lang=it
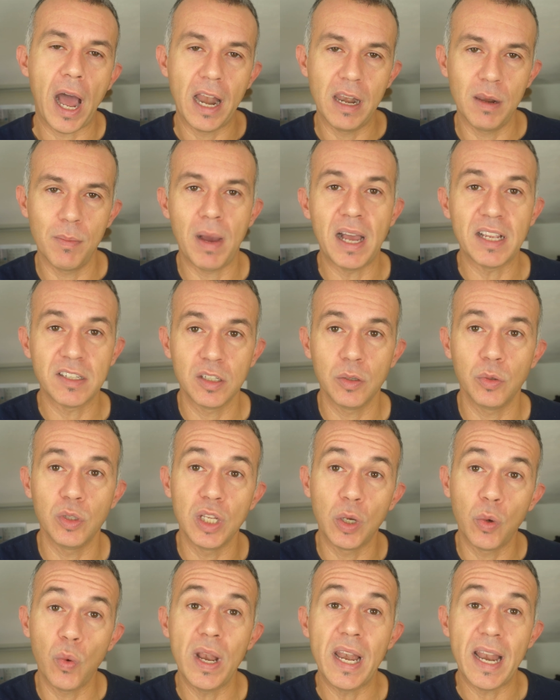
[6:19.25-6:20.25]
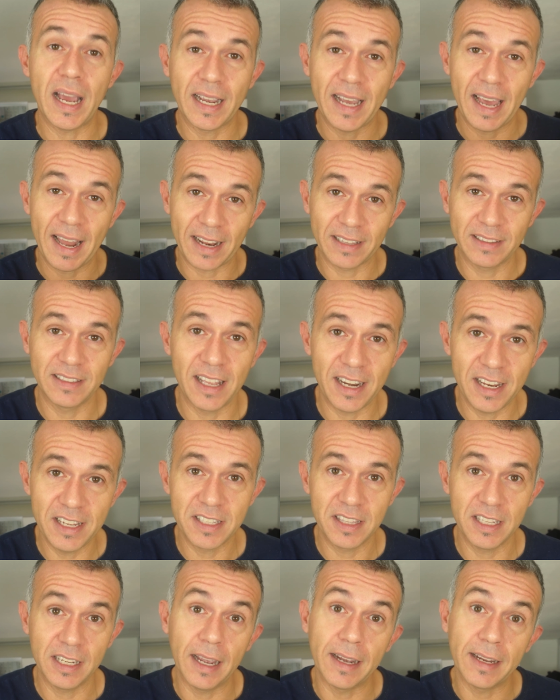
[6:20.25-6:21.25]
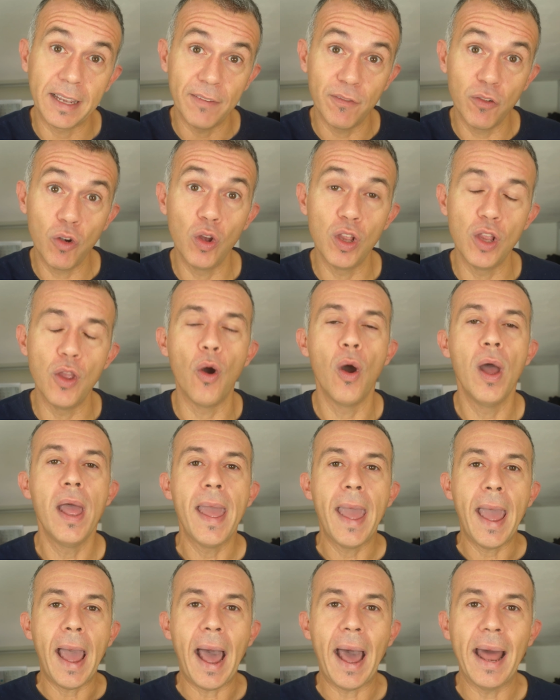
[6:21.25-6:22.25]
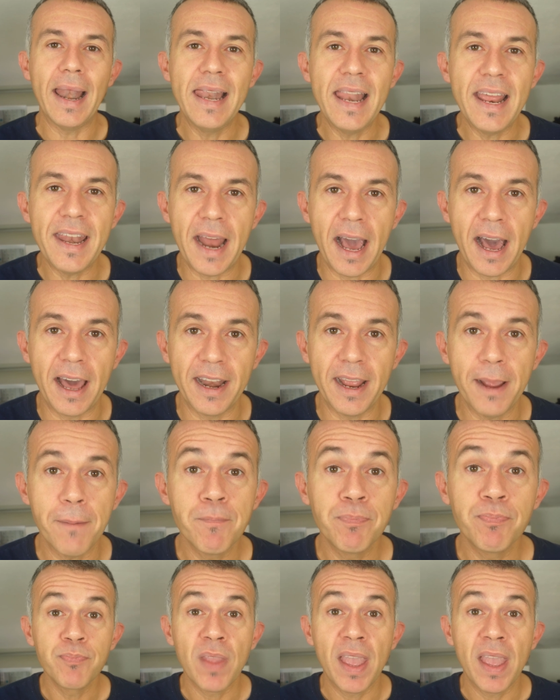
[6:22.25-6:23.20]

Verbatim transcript: al massimo di quella caratteristica che voglio allenare